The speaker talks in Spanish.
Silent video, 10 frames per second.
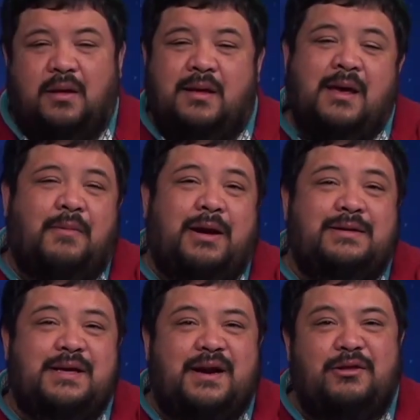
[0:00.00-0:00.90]
Ya para
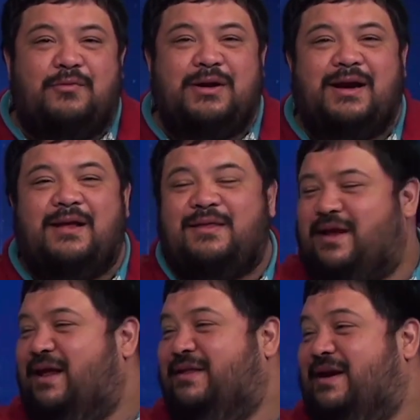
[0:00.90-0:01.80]
ir cerrando, porque
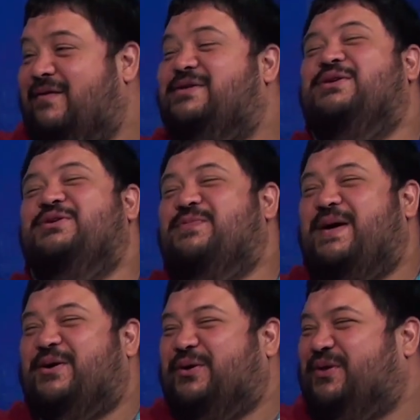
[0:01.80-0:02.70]
en, televisión son
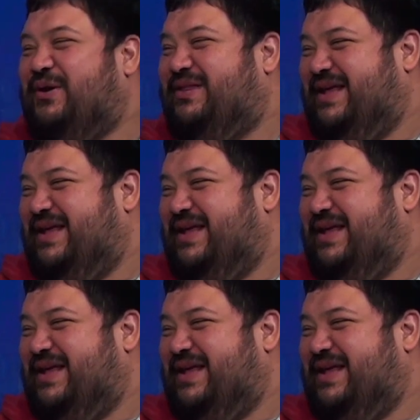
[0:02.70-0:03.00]
más cortos los